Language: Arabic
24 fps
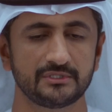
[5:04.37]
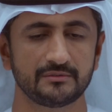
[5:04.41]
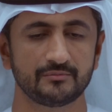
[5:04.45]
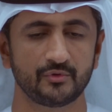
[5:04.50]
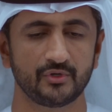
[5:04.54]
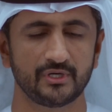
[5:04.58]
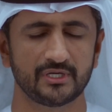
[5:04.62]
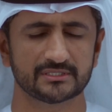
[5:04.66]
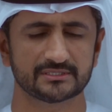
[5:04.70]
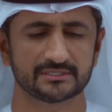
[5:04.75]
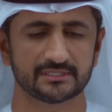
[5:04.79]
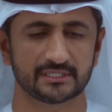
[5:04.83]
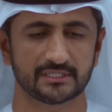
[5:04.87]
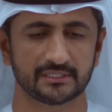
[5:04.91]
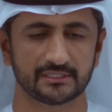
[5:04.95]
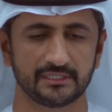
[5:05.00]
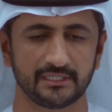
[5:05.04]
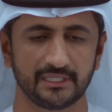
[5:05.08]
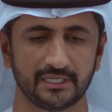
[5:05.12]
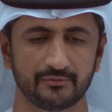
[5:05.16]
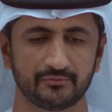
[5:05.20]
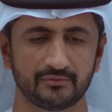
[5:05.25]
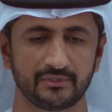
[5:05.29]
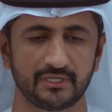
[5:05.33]
المعاصرة
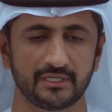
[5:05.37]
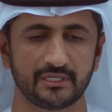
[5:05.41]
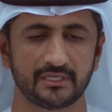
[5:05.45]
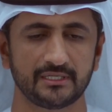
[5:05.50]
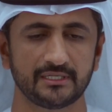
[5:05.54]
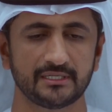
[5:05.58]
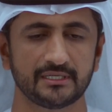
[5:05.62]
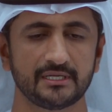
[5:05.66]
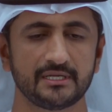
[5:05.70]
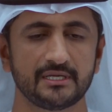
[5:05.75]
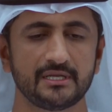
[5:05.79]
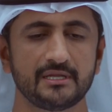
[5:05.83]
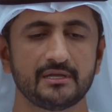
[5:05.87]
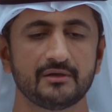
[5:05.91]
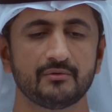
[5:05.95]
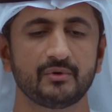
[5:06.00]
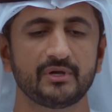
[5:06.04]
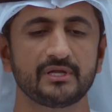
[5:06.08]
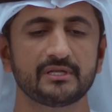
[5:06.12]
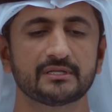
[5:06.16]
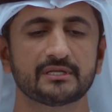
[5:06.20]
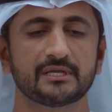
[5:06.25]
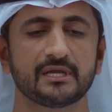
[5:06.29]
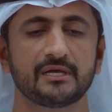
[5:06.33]
حولها
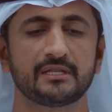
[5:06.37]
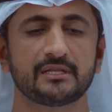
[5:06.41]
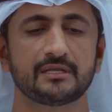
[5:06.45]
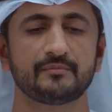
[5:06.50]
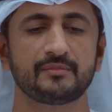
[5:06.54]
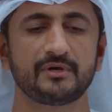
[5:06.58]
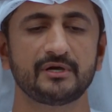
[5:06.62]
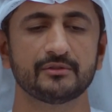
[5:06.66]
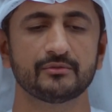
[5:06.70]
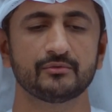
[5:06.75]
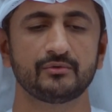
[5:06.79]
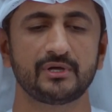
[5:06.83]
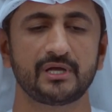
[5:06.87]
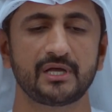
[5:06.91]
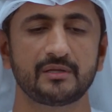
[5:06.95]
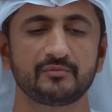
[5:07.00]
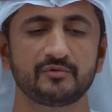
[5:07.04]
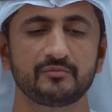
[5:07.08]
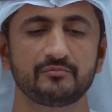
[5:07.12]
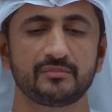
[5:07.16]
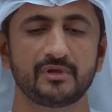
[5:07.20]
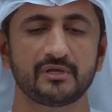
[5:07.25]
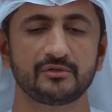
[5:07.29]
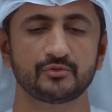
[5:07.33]
وإن كان بعضها
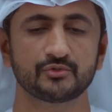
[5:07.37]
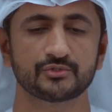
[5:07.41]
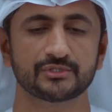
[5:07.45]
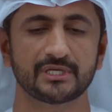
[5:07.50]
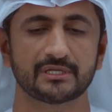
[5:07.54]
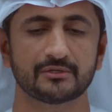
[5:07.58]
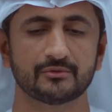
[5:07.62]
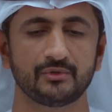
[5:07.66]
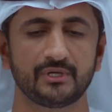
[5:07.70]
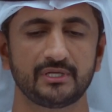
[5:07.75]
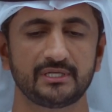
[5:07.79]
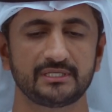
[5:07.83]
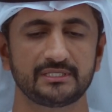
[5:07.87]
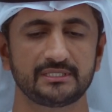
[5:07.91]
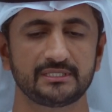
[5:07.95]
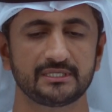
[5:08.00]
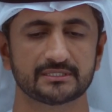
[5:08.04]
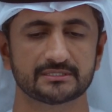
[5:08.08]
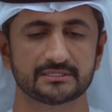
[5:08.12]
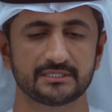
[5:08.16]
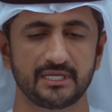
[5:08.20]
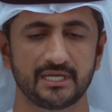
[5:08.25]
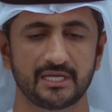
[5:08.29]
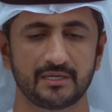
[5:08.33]
مما يشكر عليه
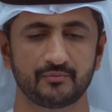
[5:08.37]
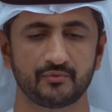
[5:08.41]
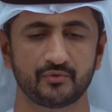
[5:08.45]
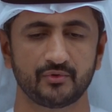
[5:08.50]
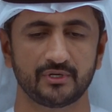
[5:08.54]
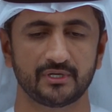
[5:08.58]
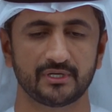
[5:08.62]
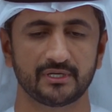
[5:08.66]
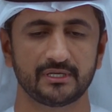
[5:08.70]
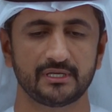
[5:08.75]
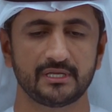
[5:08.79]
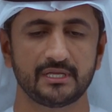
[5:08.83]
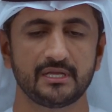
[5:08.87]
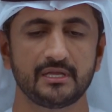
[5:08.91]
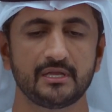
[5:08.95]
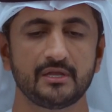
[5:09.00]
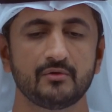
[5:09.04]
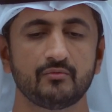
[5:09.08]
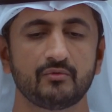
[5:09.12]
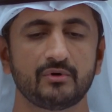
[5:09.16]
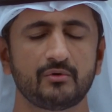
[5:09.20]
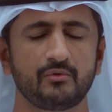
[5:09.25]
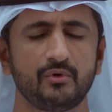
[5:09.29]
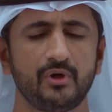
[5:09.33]
أصحابها
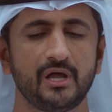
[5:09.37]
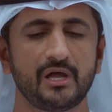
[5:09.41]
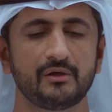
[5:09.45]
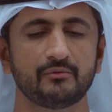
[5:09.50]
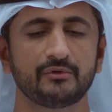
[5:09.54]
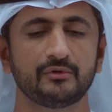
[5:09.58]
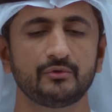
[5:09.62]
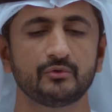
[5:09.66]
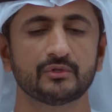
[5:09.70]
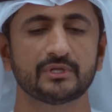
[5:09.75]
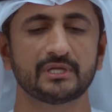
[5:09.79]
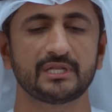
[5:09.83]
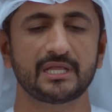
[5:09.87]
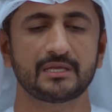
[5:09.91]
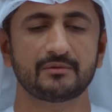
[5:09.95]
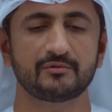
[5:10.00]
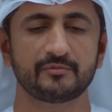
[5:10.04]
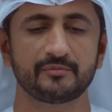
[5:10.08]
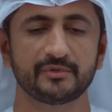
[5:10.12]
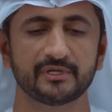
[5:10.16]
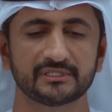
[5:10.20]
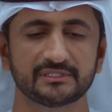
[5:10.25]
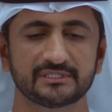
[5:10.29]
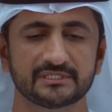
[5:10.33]
وأحاول الكلام
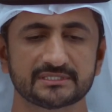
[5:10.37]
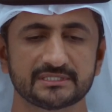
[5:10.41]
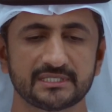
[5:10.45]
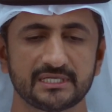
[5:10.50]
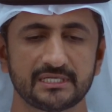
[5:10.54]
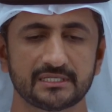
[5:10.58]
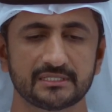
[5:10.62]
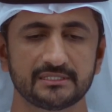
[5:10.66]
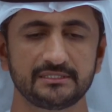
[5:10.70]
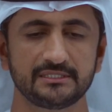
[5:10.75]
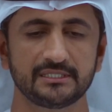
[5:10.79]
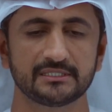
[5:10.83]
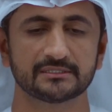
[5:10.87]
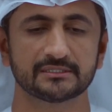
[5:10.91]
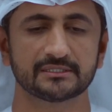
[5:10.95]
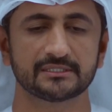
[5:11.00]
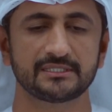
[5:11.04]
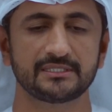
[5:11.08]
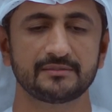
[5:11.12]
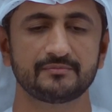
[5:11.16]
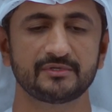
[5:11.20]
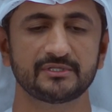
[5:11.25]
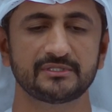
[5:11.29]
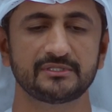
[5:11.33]
باختصار عن
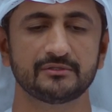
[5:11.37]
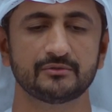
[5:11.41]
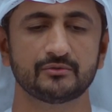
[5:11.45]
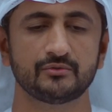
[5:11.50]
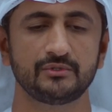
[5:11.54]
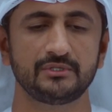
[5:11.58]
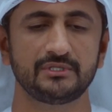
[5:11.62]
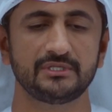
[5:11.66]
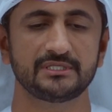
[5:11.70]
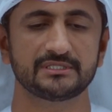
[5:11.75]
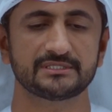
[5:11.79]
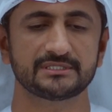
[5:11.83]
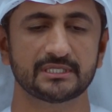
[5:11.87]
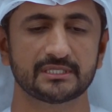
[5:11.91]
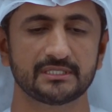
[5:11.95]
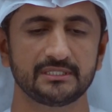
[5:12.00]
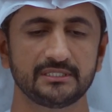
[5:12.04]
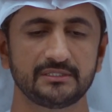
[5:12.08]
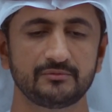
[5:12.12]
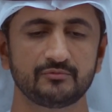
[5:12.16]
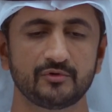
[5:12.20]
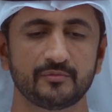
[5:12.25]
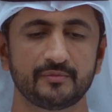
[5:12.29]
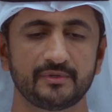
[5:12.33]
قيمة كل شرح
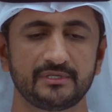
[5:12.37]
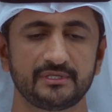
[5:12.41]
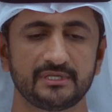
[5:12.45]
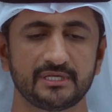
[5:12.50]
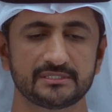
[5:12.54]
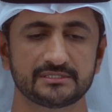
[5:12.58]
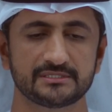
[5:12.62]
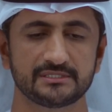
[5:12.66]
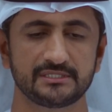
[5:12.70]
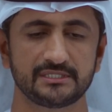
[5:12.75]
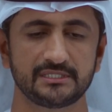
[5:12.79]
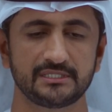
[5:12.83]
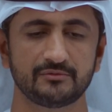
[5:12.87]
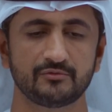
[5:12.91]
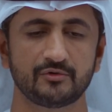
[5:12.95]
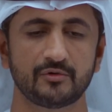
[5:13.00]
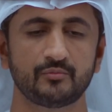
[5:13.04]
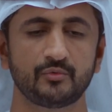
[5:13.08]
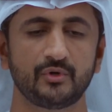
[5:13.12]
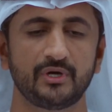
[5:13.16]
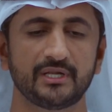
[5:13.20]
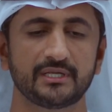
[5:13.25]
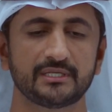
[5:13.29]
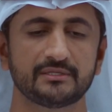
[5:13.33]
ومنهجه
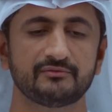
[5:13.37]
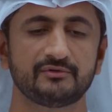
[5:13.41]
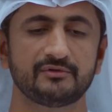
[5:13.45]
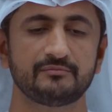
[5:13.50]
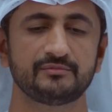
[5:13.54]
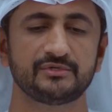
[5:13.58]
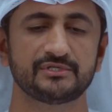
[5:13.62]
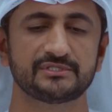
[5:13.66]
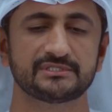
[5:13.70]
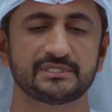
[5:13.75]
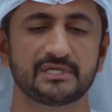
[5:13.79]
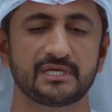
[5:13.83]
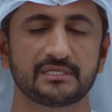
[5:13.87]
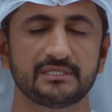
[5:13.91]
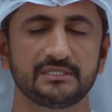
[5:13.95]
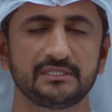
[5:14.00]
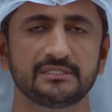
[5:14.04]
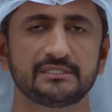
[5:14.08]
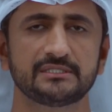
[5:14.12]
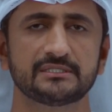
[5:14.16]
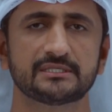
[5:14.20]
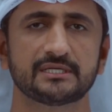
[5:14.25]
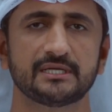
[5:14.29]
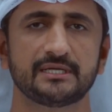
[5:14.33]
ومعرفا بالشارح
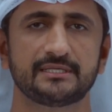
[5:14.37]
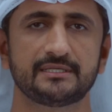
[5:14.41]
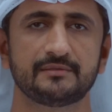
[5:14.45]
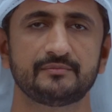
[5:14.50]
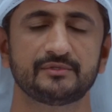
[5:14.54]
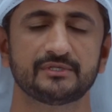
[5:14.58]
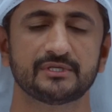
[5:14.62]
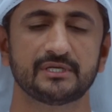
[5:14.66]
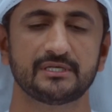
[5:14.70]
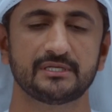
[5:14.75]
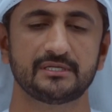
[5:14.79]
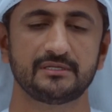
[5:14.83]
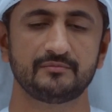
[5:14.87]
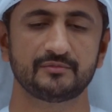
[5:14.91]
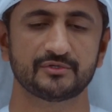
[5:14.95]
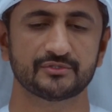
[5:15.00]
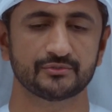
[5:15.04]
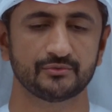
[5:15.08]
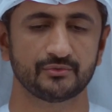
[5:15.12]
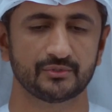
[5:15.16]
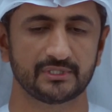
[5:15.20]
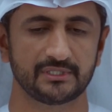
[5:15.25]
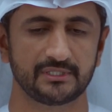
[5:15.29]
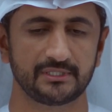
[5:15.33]
إن كان من غير
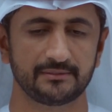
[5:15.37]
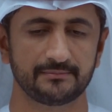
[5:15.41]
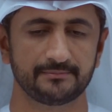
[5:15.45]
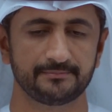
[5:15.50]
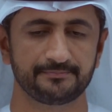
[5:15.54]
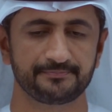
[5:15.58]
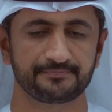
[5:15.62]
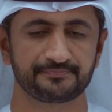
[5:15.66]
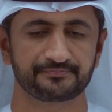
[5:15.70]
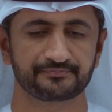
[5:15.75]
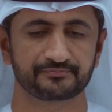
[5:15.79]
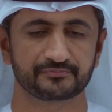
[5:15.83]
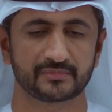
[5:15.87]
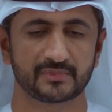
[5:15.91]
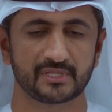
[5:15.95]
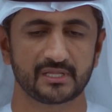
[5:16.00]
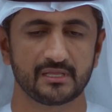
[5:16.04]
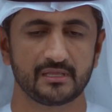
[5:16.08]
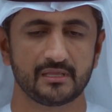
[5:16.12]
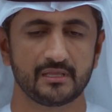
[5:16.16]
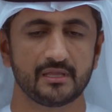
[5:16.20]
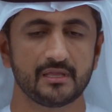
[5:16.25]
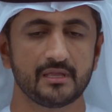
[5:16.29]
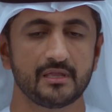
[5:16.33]
المشهورين
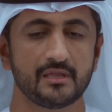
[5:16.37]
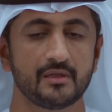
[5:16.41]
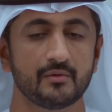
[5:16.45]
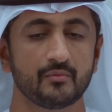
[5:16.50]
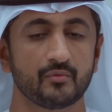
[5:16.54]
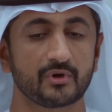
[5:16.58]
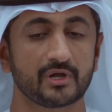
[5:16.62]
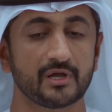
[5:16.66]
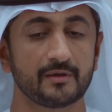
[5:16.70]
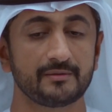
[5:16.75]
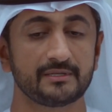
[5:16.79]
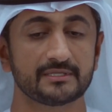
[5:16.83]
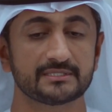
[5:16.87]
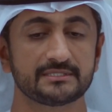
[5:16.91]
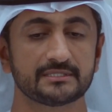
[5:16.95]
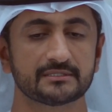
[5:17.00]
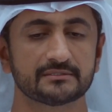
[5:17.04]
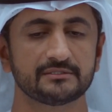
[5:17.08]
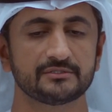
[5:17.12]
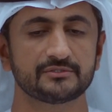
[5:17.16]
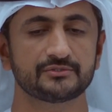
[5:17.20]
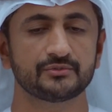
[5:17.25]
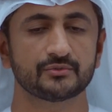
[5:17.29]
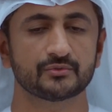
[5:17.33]
وقبل
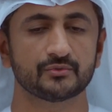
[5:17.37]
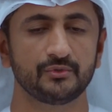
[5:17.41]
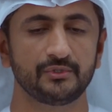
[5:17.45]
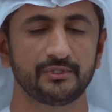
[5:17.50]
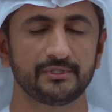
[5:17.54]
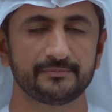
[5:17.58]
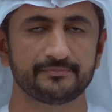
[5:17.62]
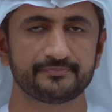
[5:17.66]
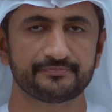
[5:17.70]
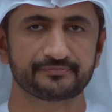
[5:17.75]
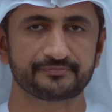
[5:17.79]
سرد الشروح